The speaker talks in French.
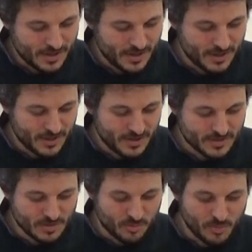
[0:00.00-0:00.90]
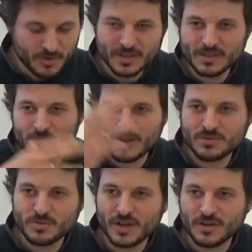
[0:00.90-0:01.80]
euh, ses propriétés
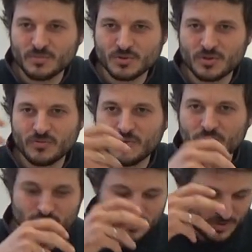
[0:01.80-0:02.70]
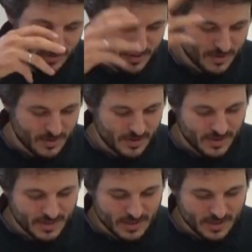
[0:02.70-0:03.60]
particulières comme solvant,
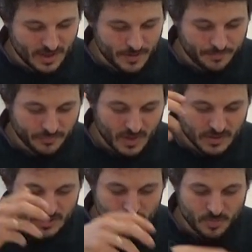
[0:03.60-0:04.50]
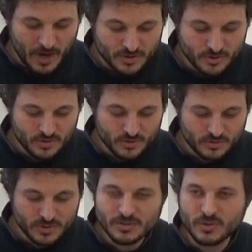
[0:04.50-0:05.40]
etc. Si je parle
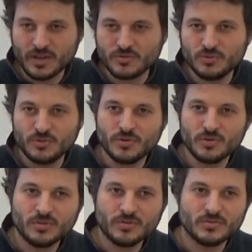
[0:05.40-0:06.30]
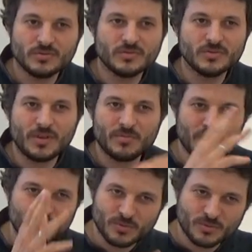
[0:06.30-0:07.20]
de, littérature, ça va
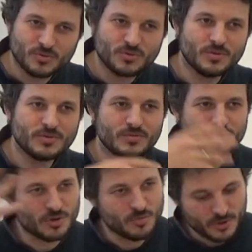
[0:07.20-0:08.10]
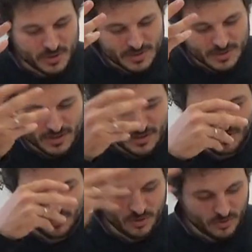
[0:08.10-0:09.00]
m'évoquer autre chose. De géopolitique,
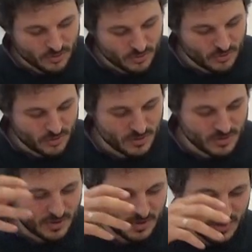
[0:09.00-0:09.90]
encore autre chose.